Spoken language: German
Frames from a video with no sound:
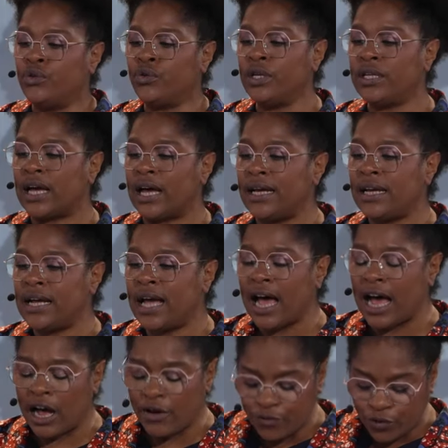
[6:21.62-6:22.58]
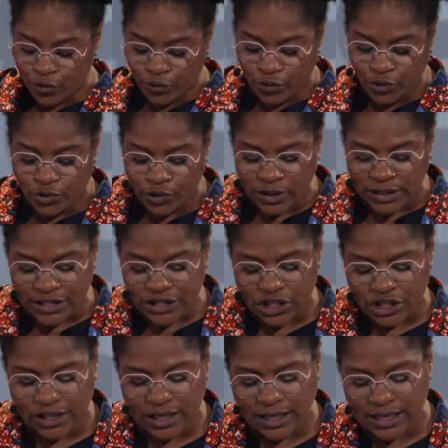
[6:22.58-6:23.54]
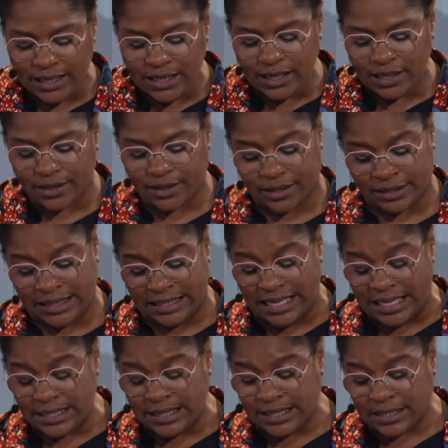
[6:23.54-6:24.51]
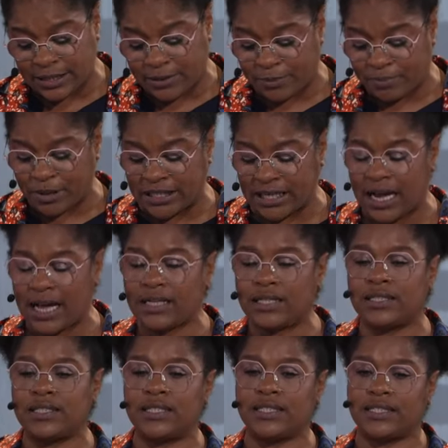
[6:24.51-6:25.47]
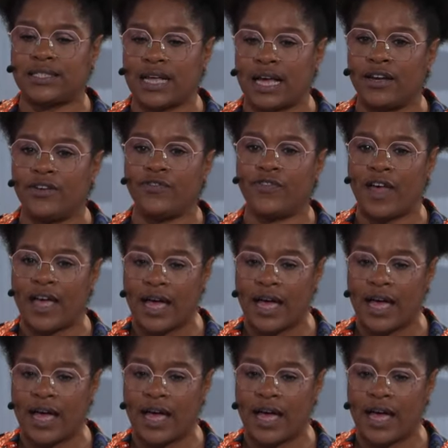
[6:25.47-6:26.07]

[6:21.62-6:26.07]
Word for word: Durch eine afrofuturistische Linse betrachtet sein